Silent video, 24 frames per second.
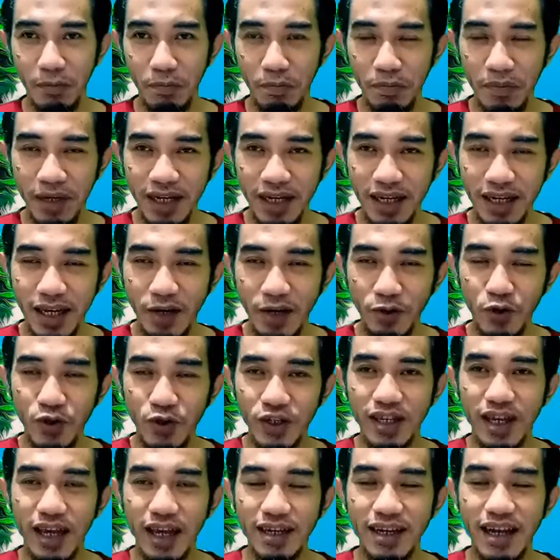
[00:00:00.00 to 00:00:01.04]

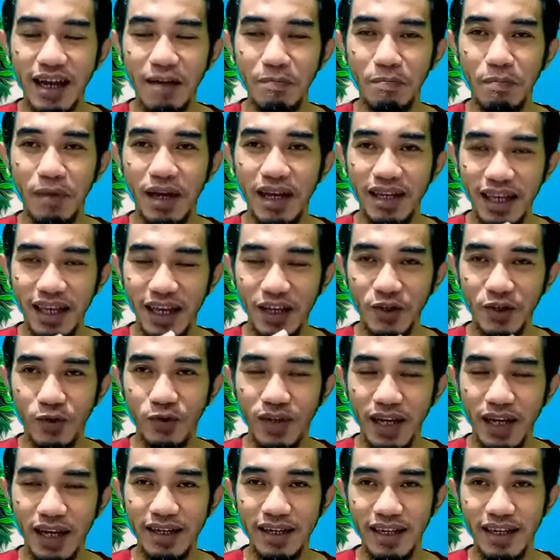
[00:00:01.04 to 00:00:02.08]
meneruskan apa yang
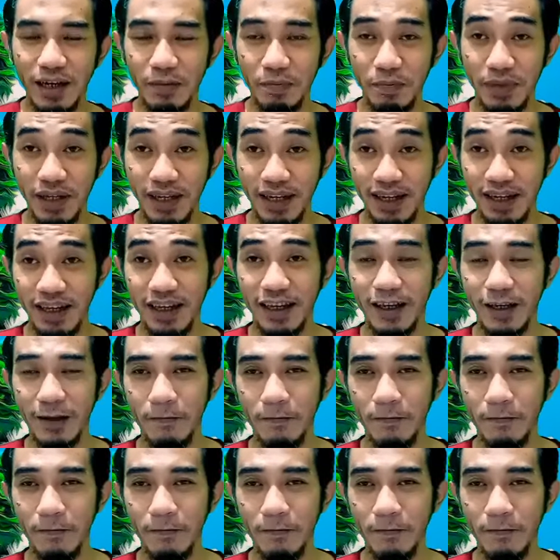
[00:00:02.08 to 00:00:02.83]
sudah dia pilih.